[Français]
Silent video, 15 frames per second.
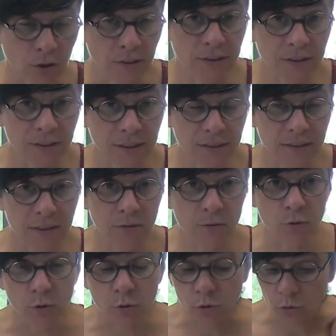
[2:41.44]

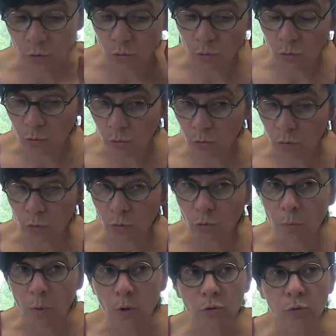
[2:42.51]
l'initiative que, nous
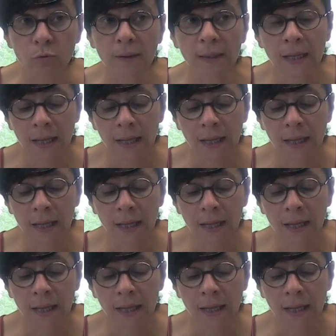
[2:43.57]
portons,